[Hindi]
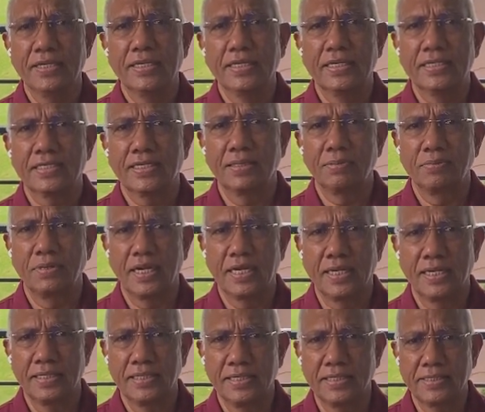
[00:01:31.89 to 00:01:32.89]
इसलिए
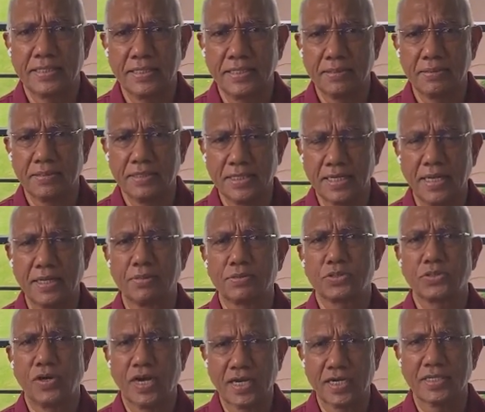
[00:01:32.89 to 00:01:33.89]
मैं इनकी इनका
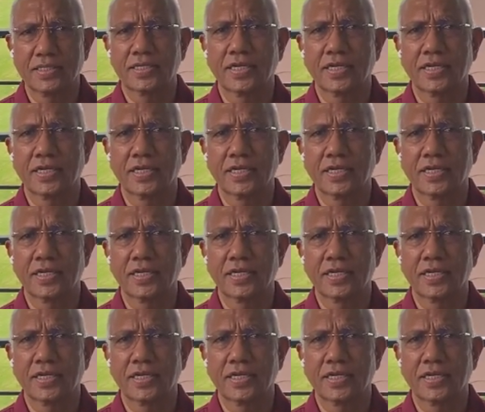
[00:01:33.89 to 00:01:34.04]
स्वागत